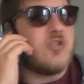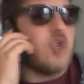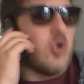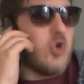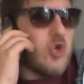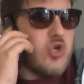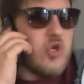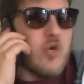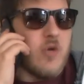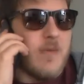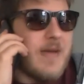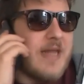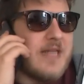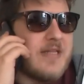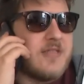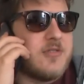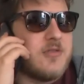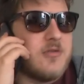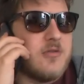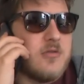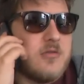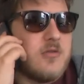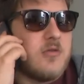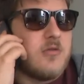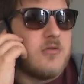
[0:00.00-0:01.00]
sono io
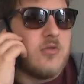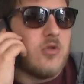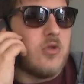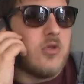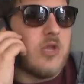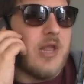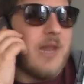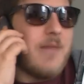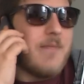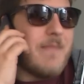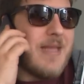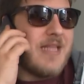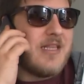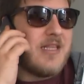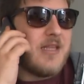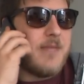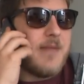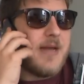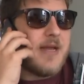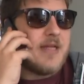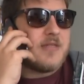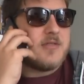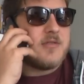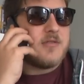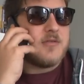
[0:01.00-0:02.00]
pazzo, sono totalmente
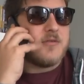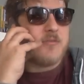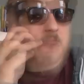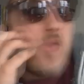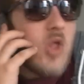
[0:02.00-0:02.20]
pazzo.